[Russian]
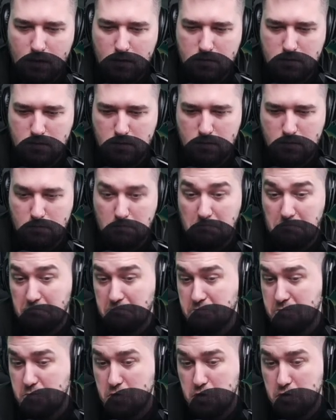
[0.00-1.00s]

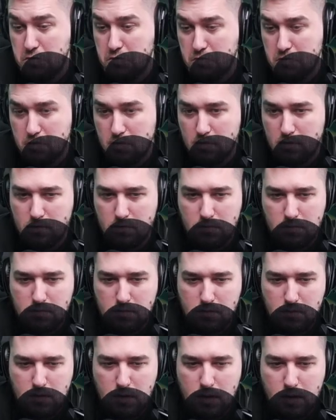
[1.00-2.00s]
М-м-м.
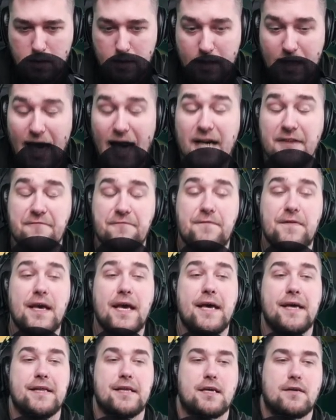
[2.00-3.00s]

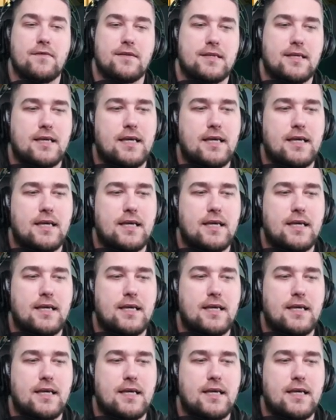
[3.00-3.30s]
Орфея не хватает.